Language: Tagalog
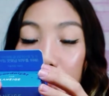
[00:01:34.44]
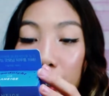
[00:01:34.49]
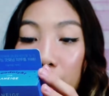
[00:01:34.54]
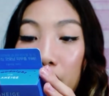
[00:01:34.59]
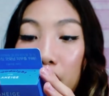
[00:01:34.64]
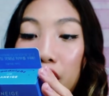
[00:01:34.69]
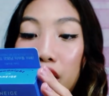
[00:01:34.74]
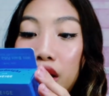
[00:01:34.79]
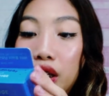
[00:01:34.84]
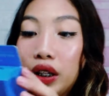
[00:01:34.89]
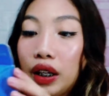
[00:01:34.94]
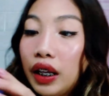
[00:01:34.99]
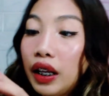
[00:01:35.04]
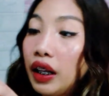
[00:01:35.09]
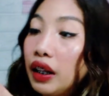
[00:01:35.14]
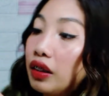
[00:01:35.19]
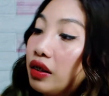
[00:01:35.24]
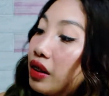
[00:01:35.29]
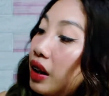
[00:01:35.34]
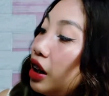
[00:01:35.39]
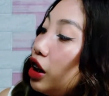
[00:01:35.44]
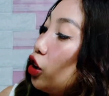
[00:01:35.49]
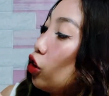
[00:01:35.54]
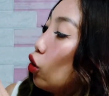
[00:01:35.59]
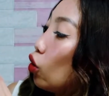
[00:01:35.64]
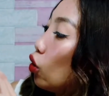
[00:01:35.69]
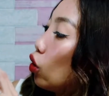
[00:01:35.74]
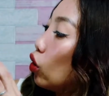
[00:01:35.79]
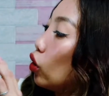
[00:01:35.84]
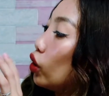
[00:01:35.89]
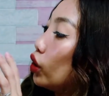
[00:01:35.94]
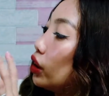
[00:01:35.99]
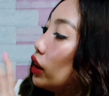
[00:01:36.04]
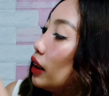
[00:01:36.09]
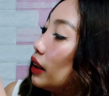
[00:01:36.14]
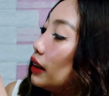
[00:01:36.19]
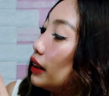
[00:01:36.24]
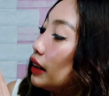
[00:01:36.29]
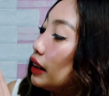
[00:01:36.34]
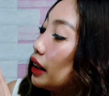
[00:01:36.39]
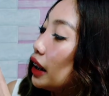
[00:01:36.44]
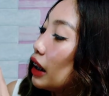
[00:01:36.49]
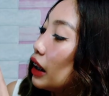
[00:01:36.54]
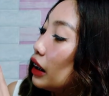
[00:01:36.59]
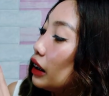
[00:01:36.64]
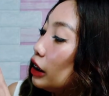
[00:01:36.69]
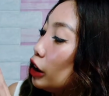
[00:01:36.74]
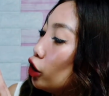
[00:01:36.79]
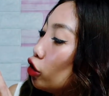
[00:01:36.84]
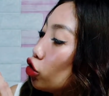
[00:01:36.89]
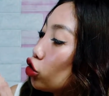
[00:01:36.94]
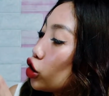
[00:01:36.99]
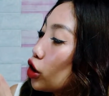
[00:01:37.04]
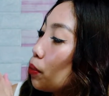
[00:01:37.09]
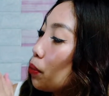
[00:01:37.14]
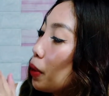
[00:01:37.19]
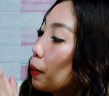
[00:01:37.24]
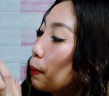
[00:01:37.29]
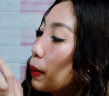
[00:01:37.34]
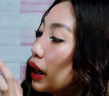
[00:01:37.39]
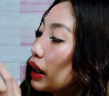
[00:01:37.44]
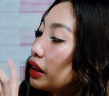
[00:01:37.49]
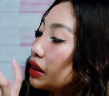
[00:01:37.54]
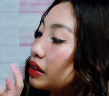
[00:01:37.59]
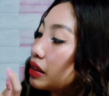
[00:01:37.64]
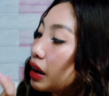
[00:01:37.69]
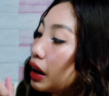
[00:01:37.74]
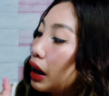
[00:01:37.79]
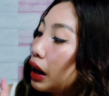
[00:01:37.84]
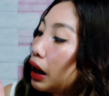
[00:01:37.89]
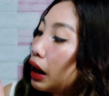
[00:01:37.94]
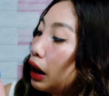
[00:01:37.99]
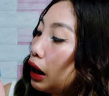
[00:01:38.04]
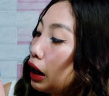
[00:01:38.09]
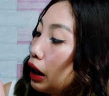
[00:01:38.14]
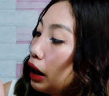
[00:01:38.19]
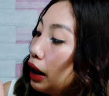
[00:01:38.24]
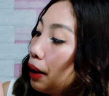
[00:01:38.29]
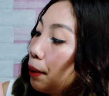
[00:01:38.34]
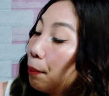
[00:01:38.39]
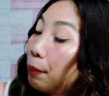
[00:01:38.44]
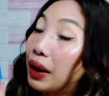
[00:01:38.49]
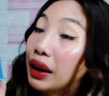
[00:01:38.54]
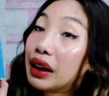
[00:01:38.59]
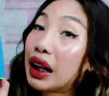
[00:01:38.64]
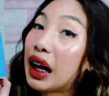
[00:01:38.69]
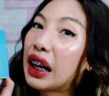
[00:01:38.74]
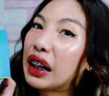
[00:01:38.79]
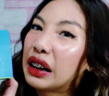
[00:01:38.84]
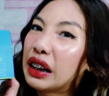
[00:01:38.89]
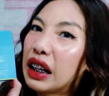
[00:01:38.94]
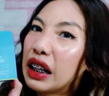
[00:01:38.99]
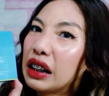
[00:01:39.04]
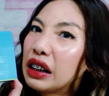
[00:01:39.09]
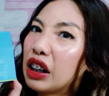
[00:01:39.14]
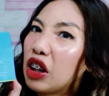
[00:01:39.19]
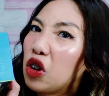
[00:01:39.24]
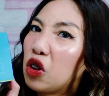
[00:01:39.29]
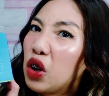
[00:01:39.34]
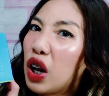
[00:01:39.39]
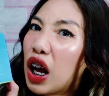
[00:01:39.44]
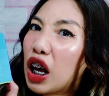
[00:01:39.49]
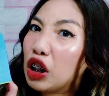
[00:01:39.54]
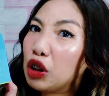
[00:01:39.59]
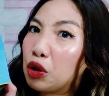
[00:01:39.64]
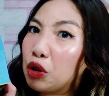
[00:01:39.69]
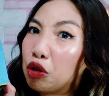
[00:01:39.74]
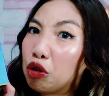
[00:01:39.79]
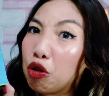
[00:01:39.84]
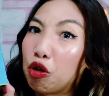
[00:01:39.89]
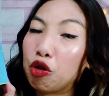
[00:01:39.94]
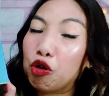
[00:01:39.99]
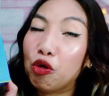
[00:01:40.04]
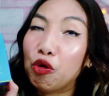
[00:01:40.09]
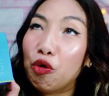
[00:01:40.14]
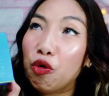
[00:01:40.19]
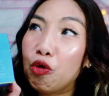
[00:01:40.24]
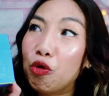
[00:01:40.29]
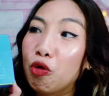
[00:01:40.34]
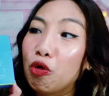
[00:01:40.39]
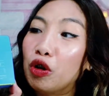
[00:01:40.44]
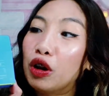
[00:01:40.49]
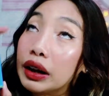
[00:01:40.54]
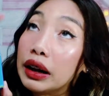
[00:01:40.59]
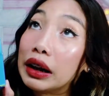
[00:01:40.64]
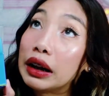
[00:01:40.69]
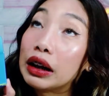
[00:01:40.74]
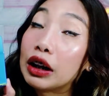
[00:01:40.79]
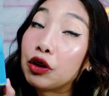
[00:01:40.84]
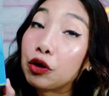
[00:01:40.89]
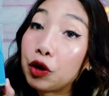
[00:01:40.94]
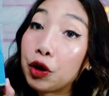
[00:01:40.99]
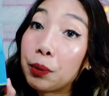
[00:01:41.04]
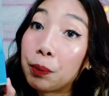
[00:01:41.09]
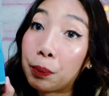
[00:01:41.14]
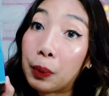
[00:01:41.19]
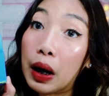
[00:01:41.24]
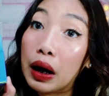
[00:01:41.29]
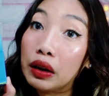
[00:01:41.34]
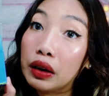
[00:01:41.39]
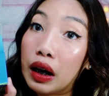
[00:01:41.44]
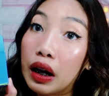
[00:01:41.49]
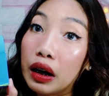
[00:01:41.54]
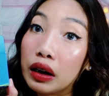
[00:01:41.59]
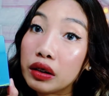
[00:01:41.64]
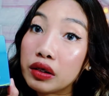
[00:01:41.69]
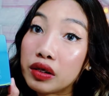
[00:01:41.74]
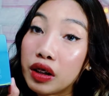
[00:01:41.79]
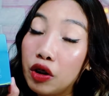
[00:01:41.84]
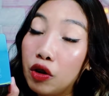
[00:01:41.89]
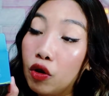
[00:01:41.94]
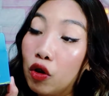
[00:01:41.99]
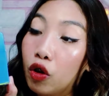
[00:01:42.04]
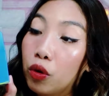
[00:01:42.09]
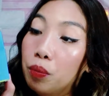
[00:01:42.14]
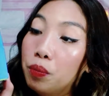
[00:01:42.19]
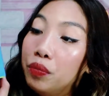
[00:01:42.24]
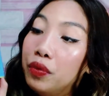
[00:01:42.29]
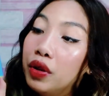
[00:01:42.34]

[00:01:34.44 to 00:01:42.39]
siya. And sa likod, hindi, na, hindi ko siya mabasa. But I think nahulaan ko to nung tinignan ko yung product sa loob.